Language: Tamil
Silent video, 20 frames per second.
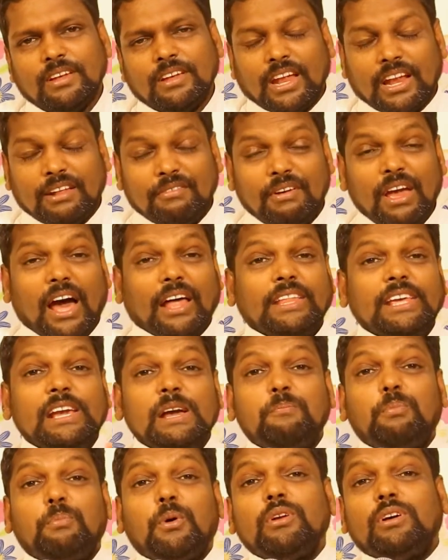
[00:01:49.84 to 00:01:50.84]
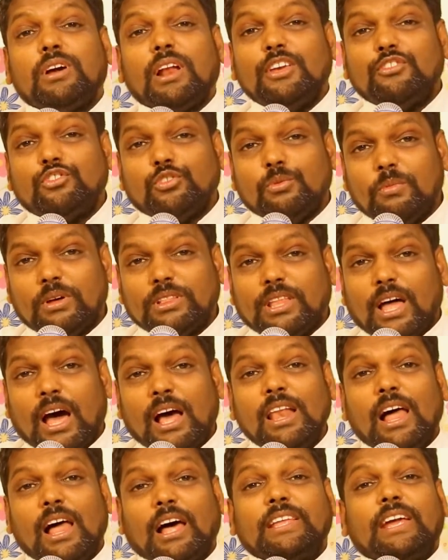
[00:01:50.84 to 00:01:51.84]
எனவே அதிக பொருட்களை
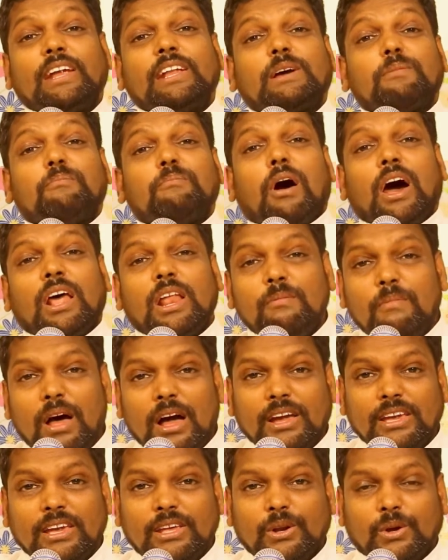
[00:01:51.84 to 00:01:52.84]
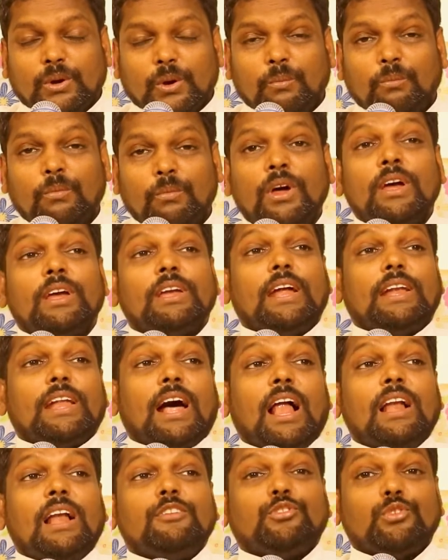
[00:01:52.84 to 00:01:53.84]
சுமந்தால் அது எனக்கு பாரமாக இருக்கும்
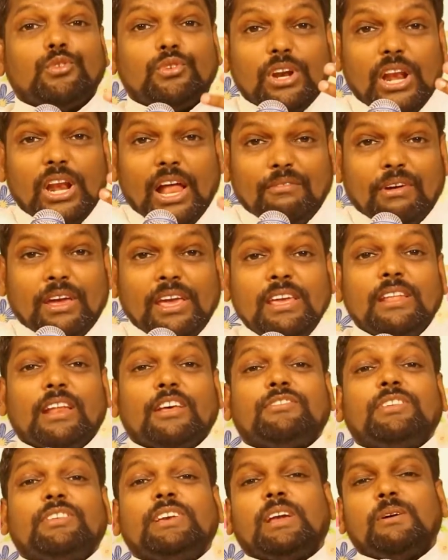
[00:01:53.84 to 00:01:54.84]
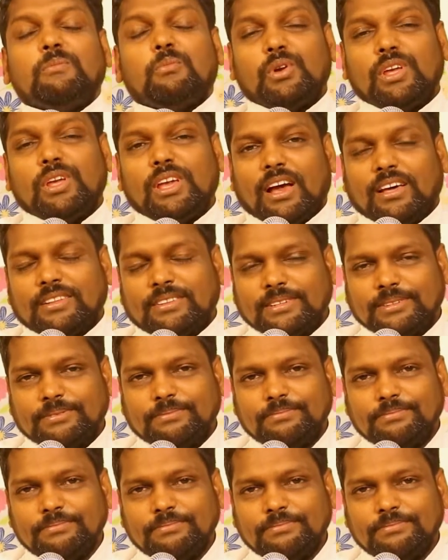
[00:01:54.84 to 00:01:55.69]
என்னால் சுற்றுலாவை ரசிக்க முடியாது